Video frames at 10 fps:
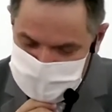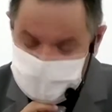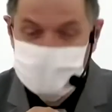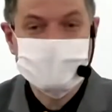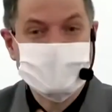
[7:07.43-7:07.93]

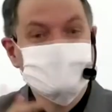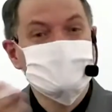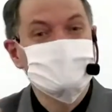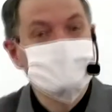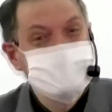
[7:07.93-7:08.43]
com
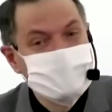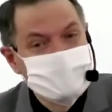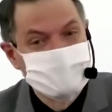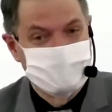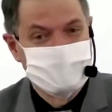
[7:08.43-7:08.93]

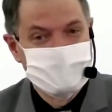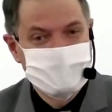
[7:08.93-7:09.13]
gratidão,